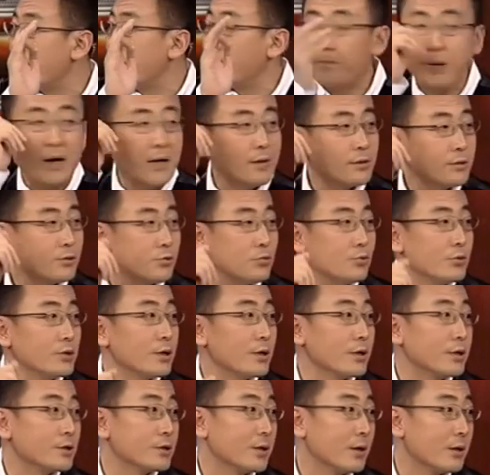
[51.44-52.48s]
拍出这
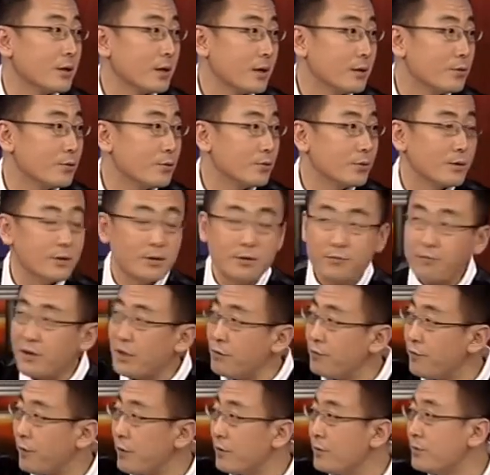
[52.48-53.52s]
个上海女人的威
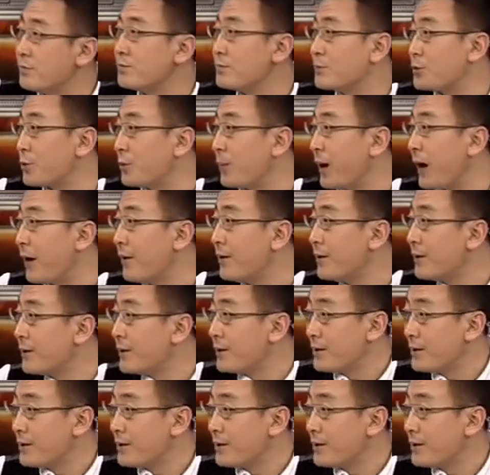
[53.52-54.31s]
风，对吧？